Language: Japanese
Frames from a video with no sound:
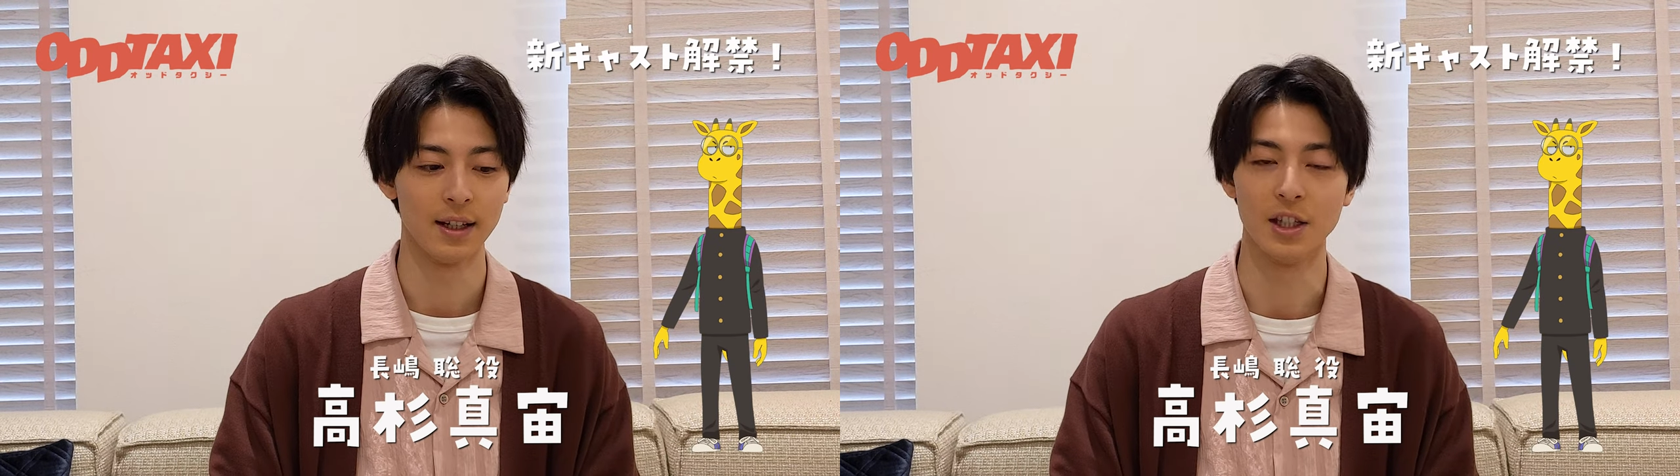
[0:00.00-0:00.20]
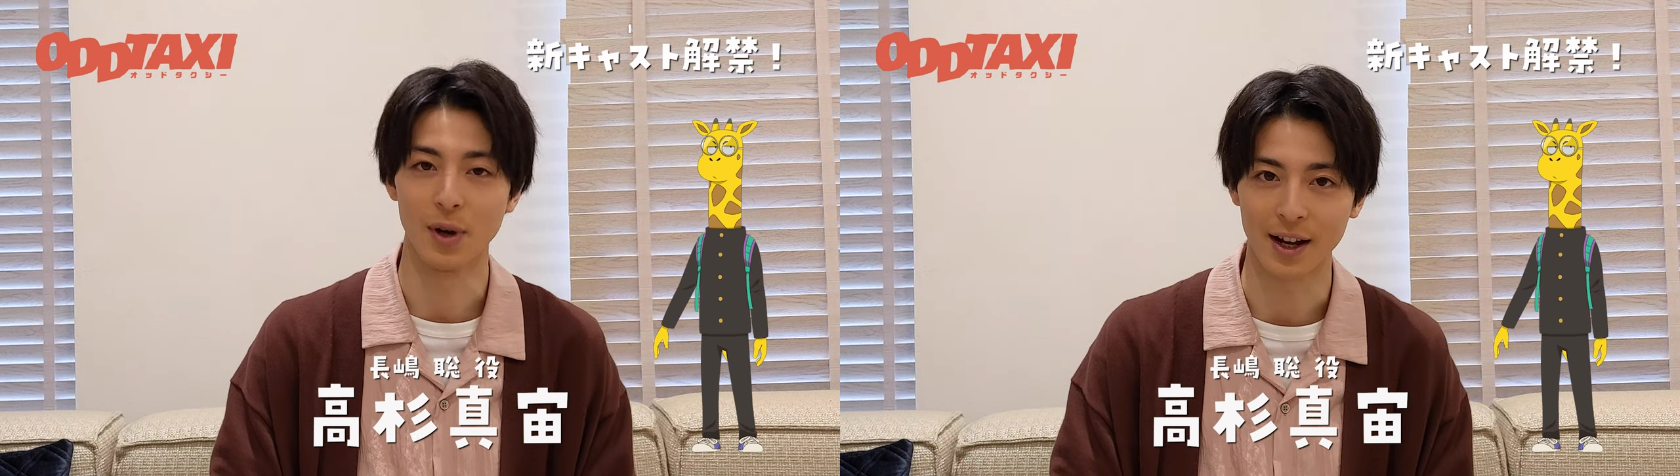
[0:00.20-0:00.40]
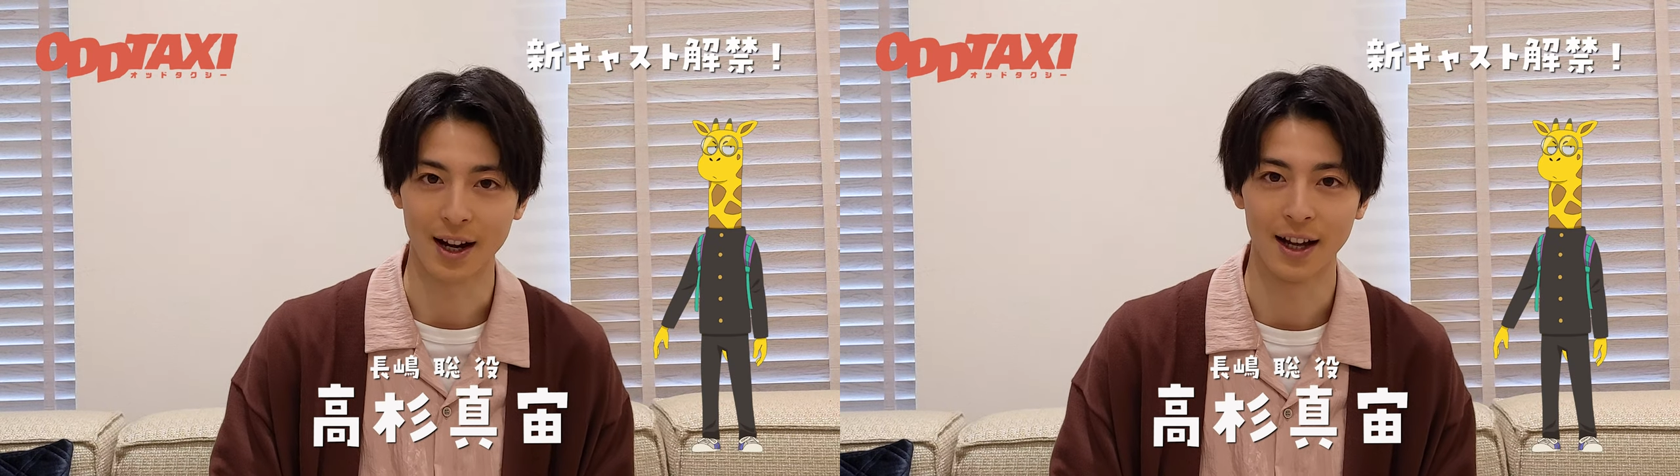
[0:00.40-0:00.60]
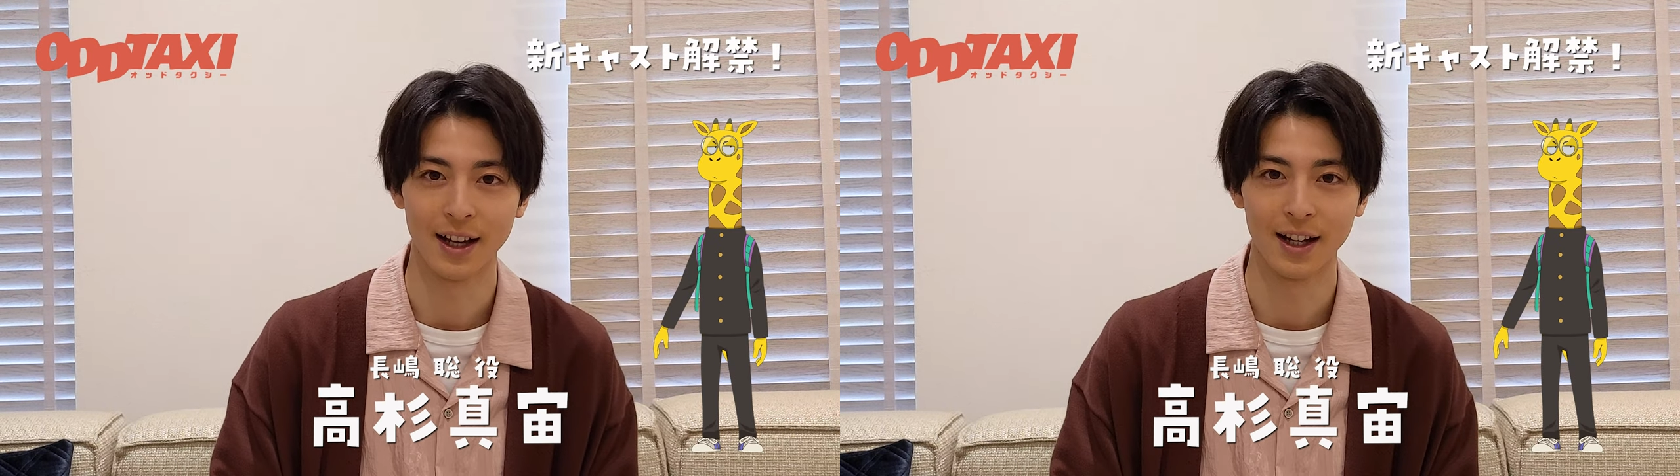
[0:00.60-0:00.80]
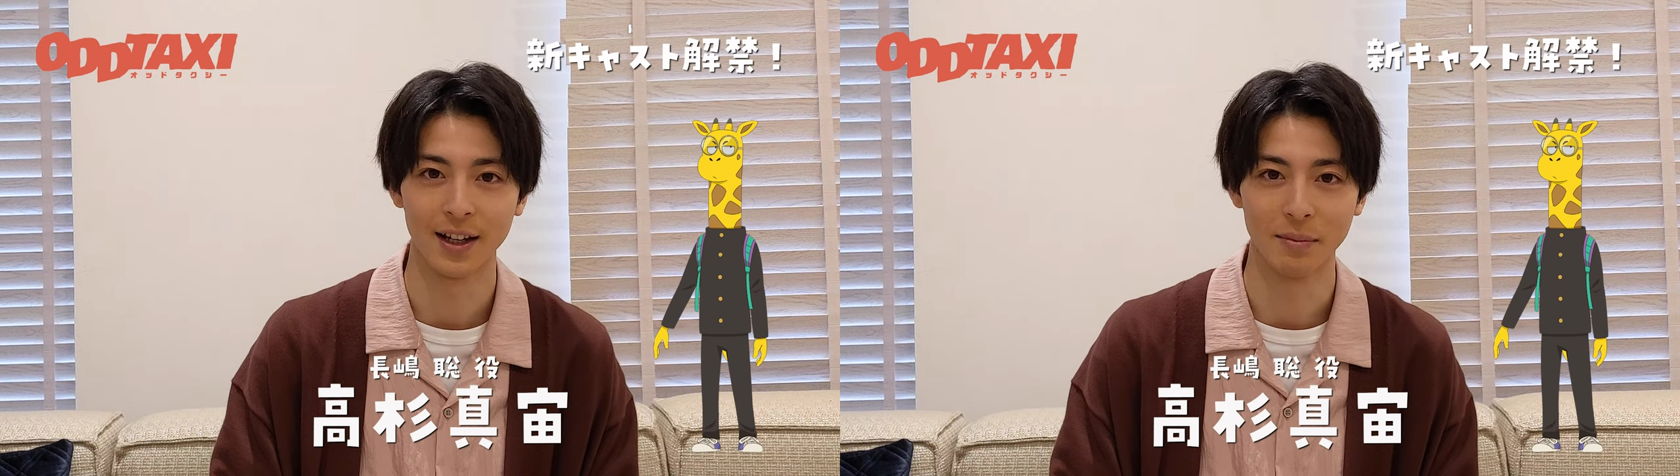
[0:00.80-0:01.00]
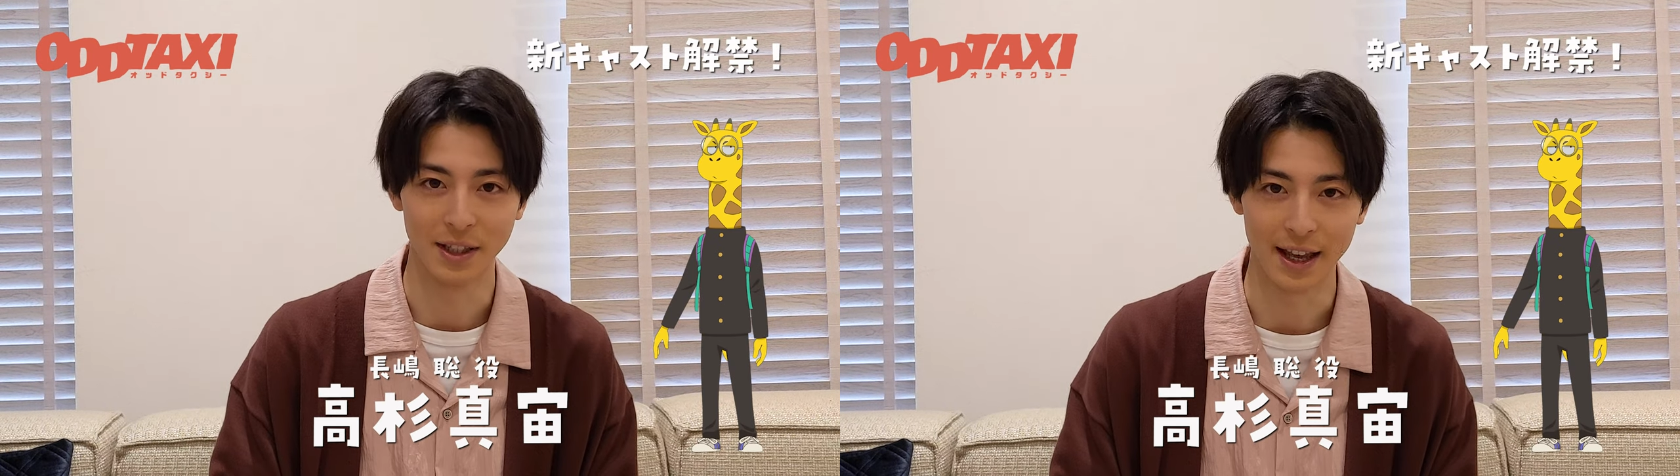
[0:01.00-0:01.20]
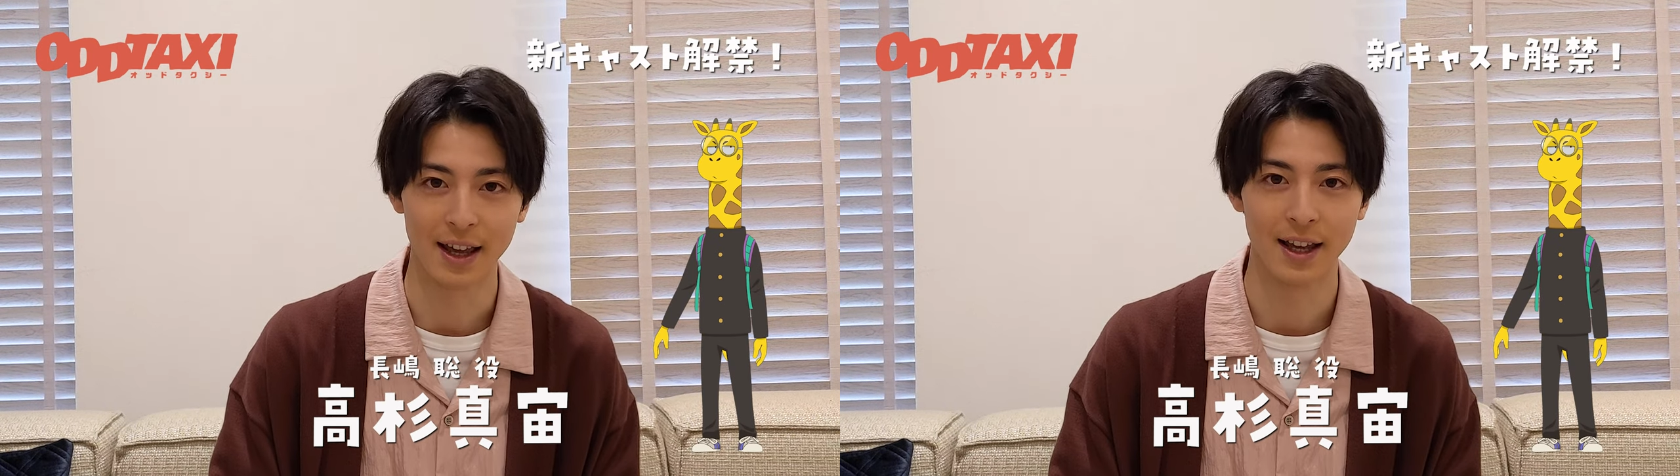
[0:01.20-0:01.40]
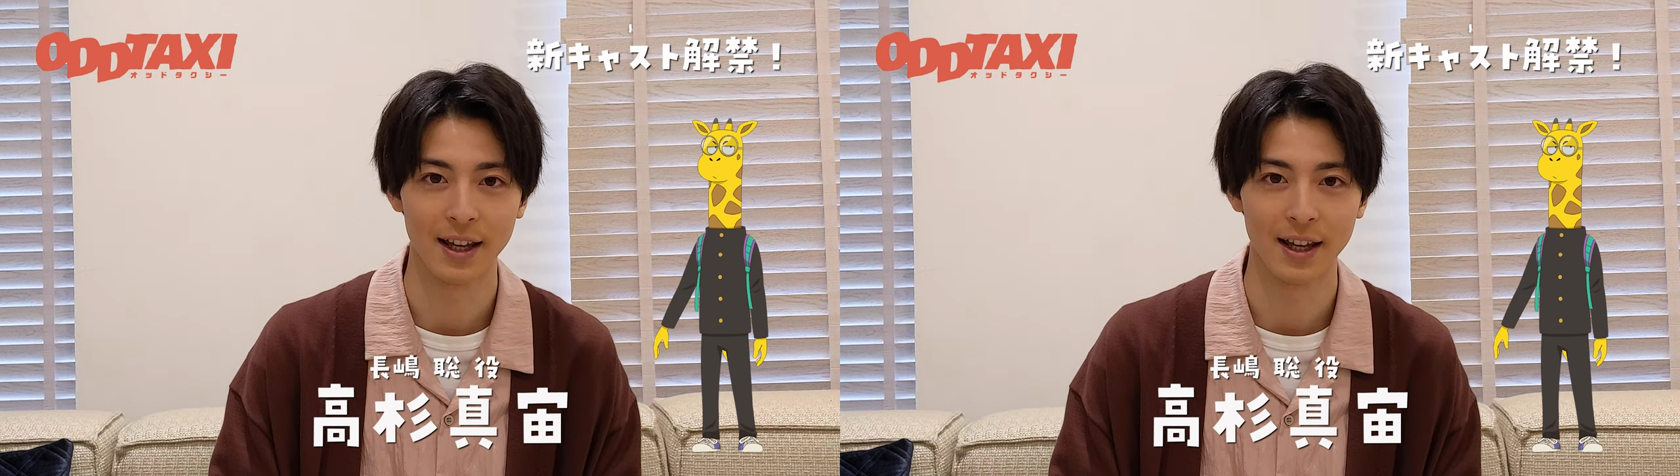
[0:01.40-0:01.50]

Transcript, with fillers: 1話から見て、